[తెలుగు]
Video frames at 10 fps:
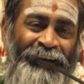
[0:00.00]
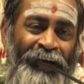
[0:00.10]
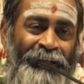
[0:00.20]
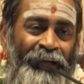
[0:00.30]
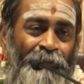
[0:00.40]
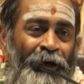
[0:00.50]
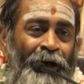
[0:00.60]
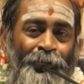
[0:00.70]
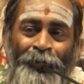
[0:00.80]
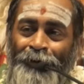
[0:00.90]
అందుకే
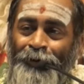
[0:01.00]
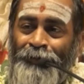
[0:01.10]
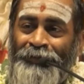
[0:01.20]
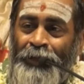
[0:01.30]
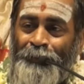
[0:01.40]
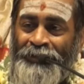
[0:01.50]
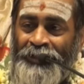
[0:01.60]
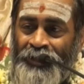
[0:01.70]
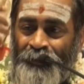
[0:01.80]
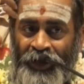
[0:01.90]
మహానుభావులు కొంతమంది జపం
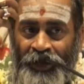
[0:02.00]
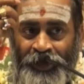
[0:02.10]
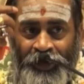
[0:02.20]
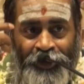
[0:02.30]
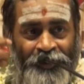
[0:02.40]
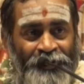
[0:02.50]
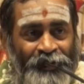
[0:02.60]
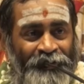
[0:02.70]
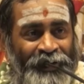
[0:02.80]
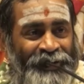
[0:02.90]
చేసినప్పుడు కళ్ళ నీళ్ళు
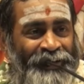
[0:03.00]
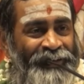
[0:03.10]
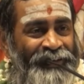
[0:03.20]
వస్తుంటాయి వాళ్ళకి